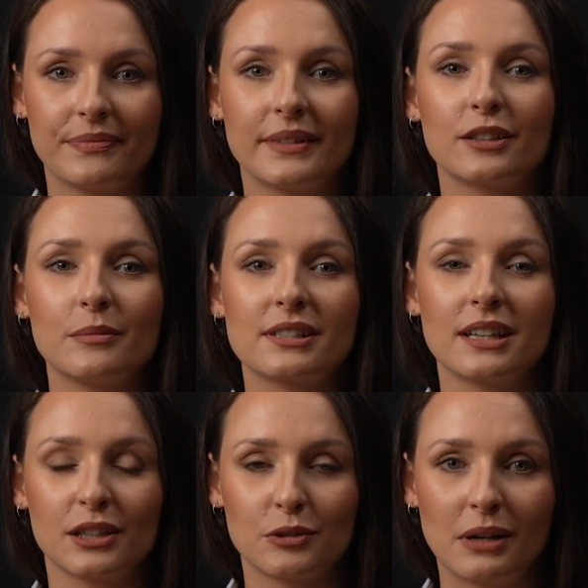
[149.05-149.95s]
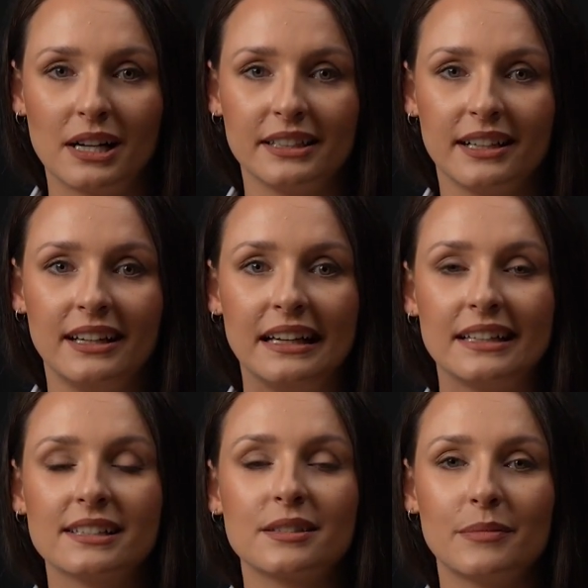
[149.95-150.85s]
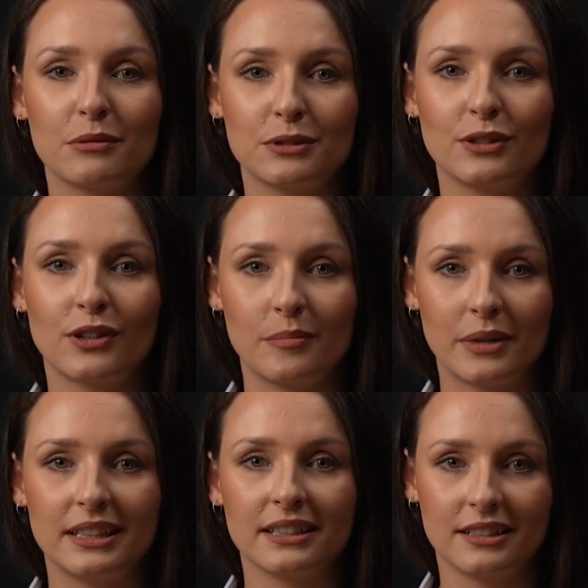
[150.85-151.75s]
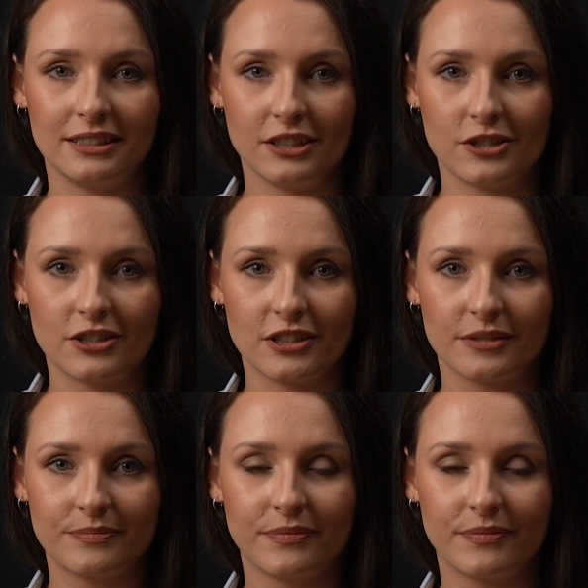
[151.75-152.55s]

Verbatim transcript: Natomiast aktualnie jestem audytorem badań klinicznych.